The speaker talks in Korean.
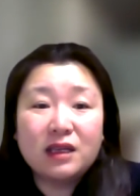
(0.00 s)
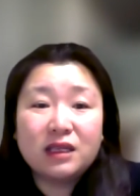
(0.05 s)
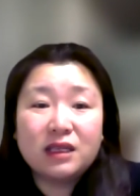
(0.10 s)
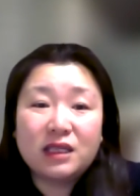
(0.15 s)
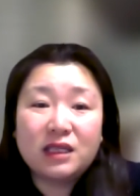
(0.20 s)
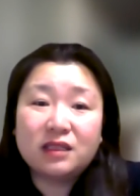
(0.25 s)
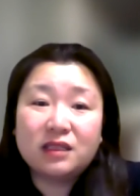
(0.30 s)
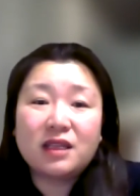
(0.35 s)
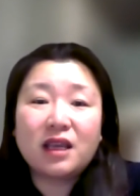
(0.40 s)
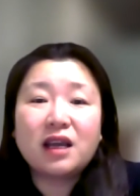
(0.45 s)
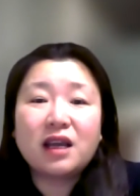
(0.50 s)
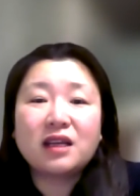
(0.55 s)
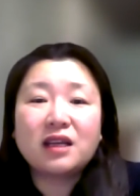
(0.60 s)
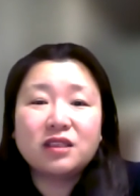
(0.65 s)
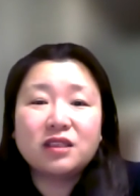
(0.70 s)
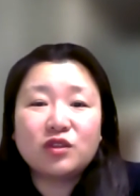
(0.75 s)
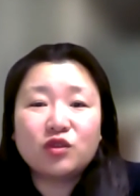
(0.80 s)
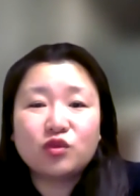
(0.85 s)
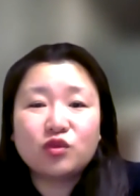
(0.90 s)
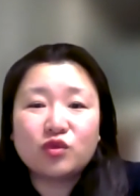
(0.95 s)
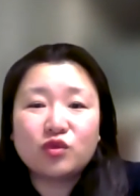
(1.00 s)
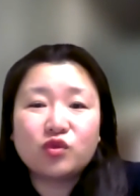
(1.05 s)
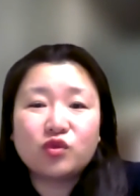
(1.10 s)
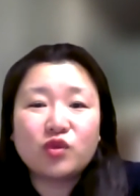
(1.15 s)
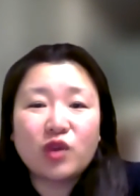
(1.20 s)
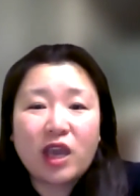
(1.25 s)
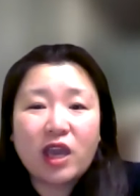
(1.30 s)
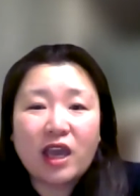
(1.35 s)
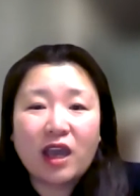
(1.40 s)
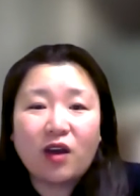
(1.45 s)
이 세 가지 축
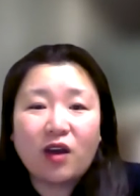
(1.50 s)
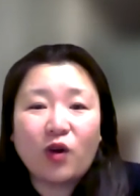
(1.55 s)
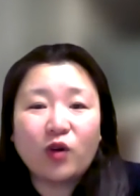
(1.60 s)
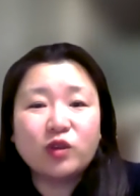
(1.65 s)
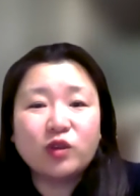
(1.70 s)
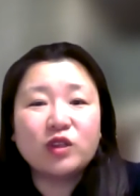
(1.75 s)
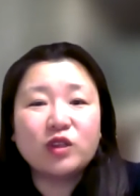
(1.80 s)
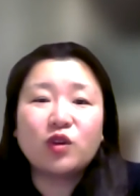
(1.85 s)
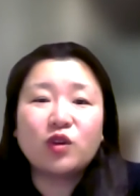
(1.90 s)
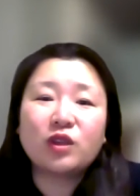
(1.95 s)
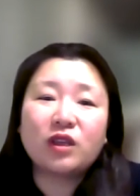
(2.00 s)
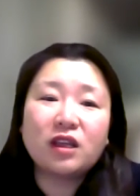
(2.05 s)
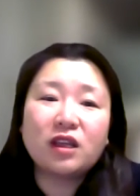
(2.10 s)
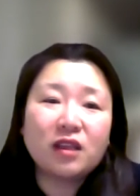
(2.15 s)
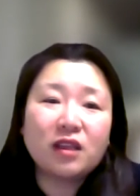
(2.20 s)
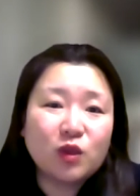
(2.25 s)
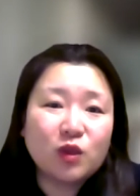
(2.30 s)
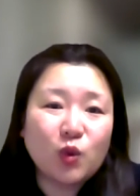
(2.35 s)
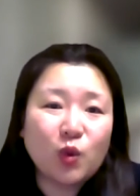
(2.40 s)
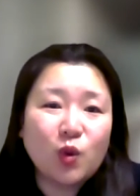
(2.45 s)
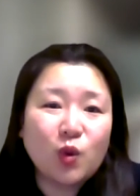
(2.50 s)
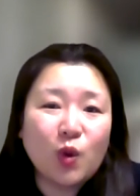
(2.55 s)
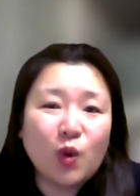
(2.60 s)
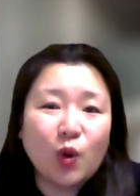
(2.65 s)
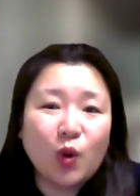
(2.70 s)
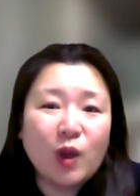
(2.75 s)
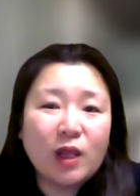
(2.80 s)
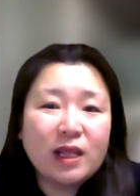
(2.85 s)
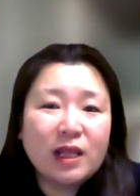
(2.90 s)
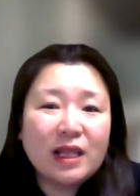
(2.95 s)
중에 어느 것
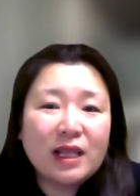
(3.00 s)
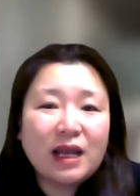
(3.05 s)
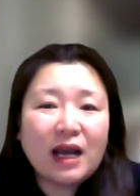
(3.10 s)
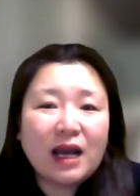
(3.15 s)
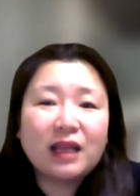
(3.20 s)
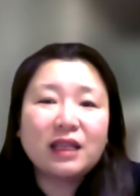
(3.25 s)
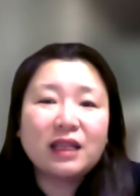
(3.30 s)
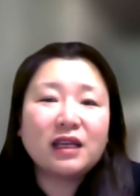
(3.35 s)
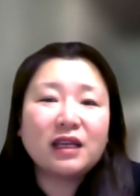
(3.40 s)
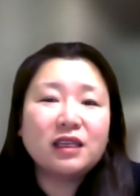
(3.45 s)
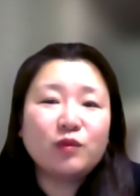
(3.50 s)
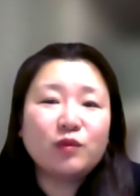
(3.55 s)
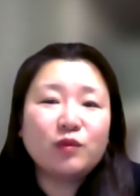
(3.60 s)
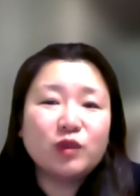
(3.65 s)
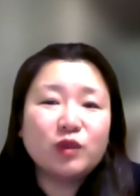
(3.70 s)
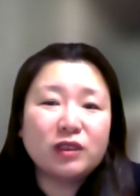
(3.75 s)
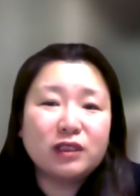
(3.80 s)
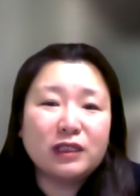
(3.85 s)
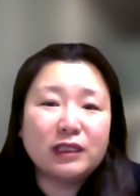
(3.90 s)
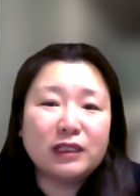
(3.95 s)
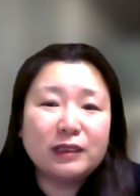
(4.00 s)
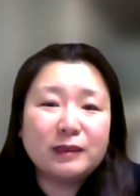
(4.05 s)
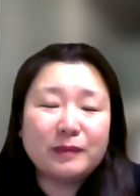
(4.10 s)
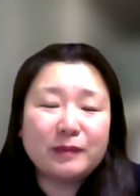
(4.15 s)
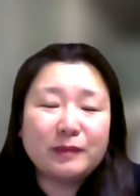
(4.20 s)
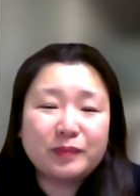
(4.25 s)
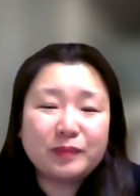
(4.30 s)
하나도 하나님을